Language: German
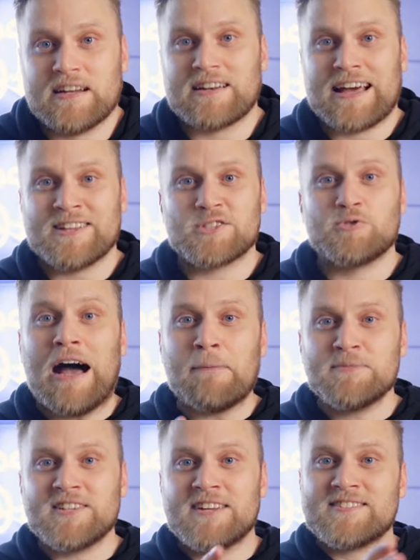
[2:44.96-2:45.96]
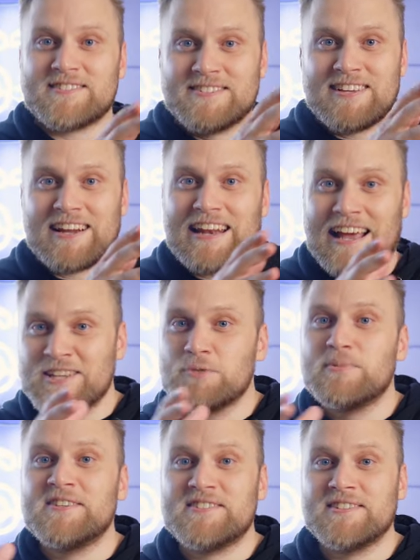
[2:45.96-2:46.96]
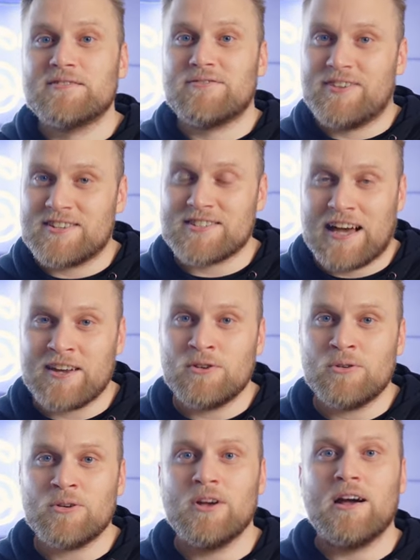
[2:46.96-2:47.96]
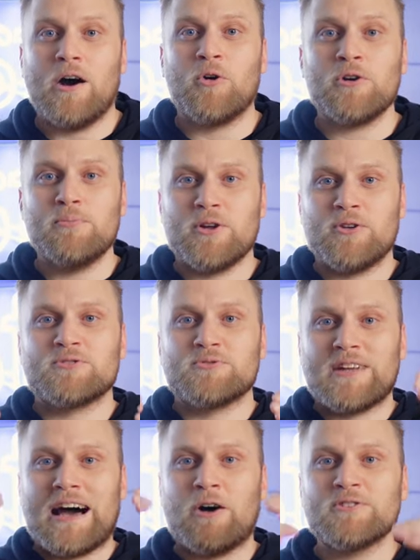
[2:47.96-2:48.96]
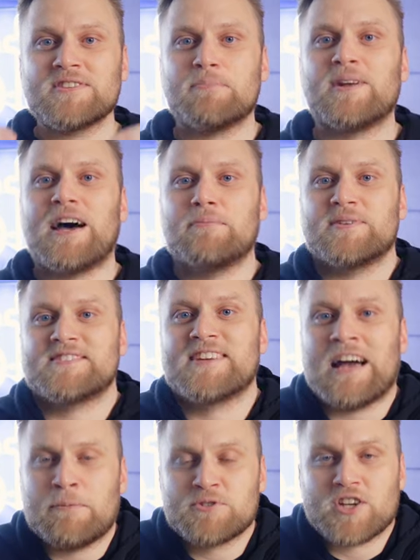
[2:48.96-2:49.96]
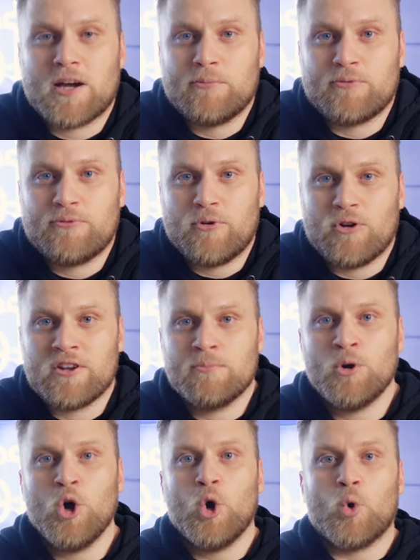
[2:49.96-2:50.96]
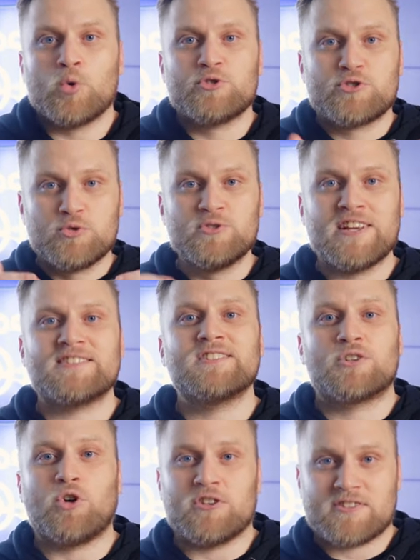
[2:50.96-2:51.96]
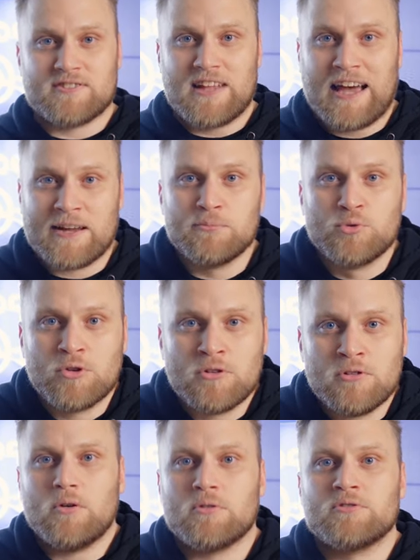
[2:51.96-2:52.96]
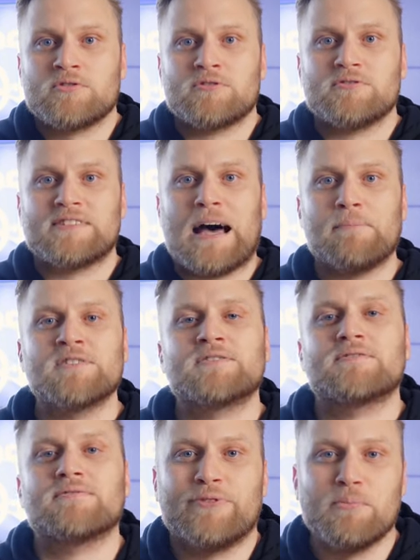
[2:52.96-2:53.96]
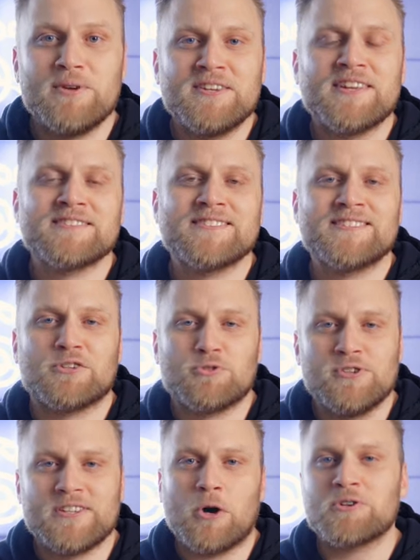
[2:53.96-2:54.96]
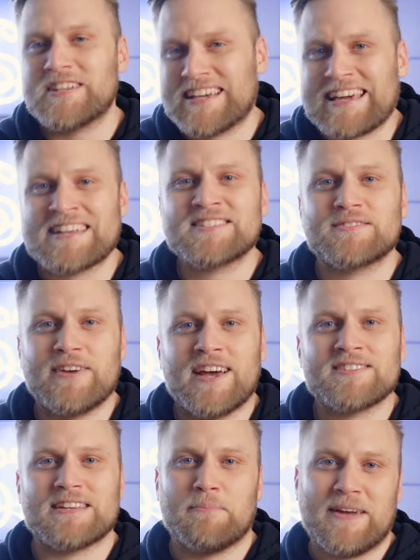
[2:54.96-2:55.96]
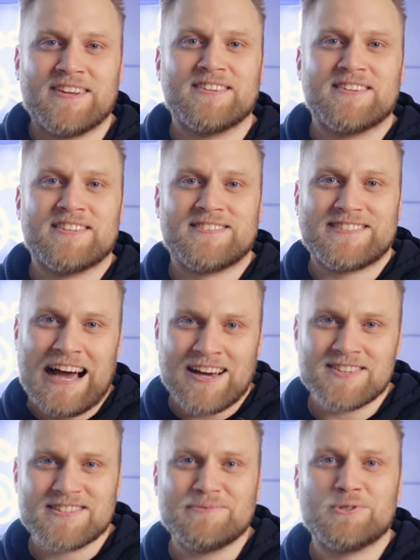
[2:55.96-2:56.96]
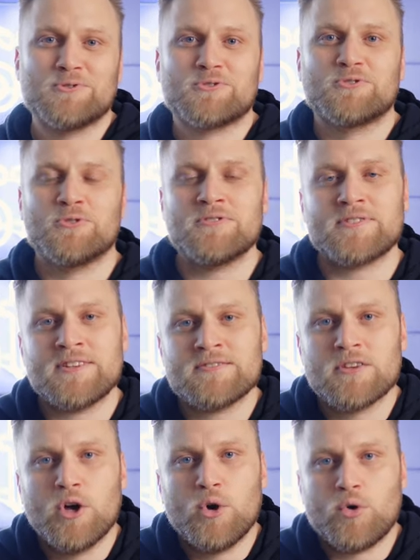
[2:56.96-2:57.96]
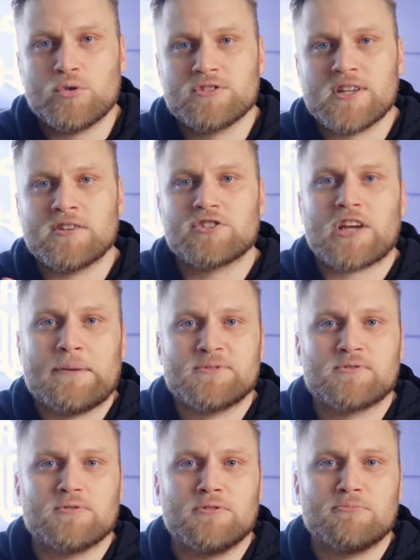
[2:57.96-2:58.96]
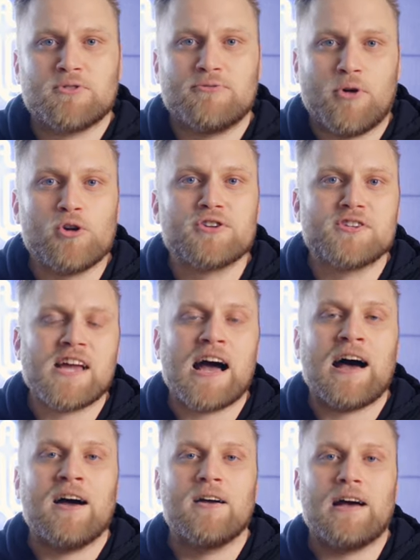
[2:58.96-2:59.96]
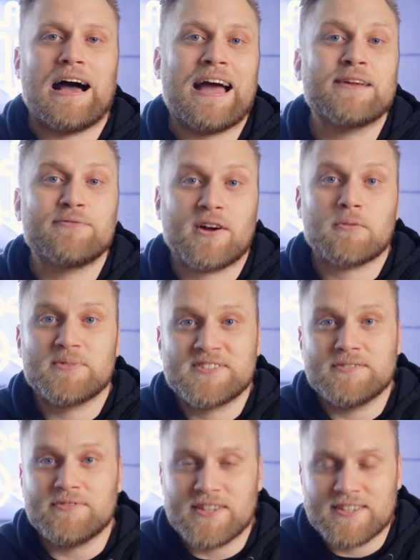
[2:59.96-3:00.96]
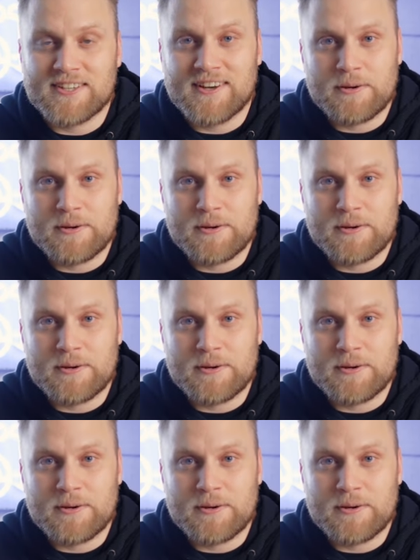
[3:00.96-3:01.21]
Dann kannst du abseits dieser gleichmäßigen Verteilung auch immer noch so eine außerplanmäßige Abschreibung vornehmen und zusätzliche Kosten einbuchen. Und damit vermindert sich natürlich auch der Restwert am Ende des Jahres, in dem du es genutzt hast. Und dann schreibst du im folgenden Jahr einfach ein bisschen weniger